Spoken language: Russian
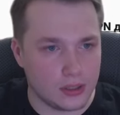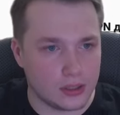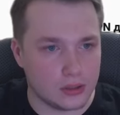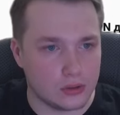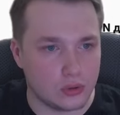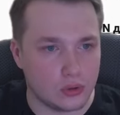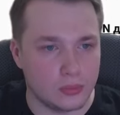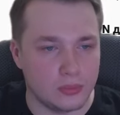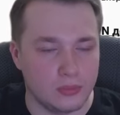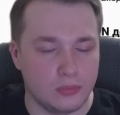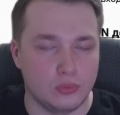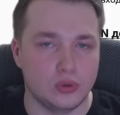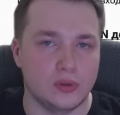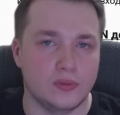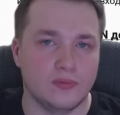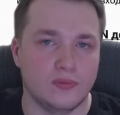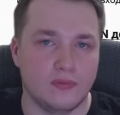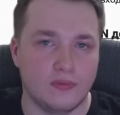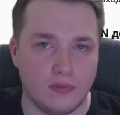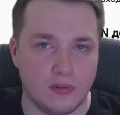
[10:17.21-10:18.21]
который мы
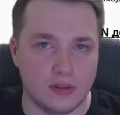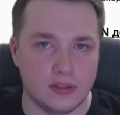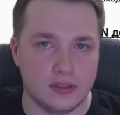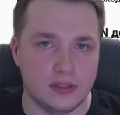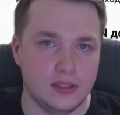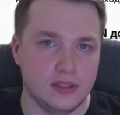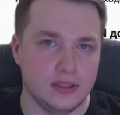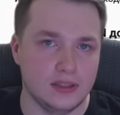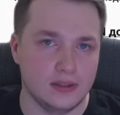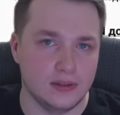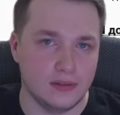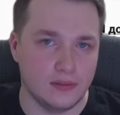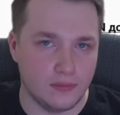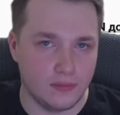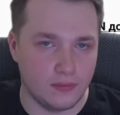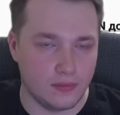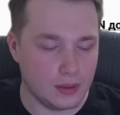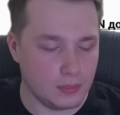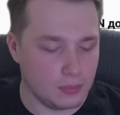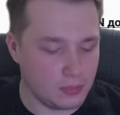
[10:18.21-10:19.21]
будем вводить
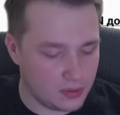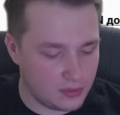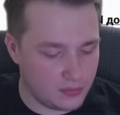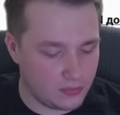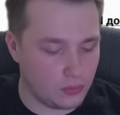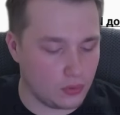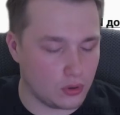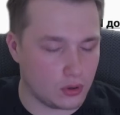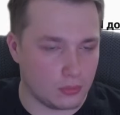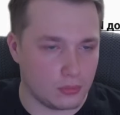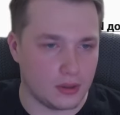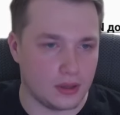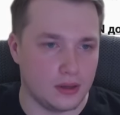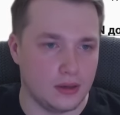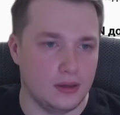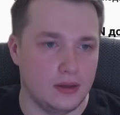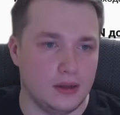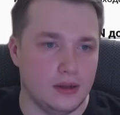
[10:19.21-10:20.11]
в веб-форме.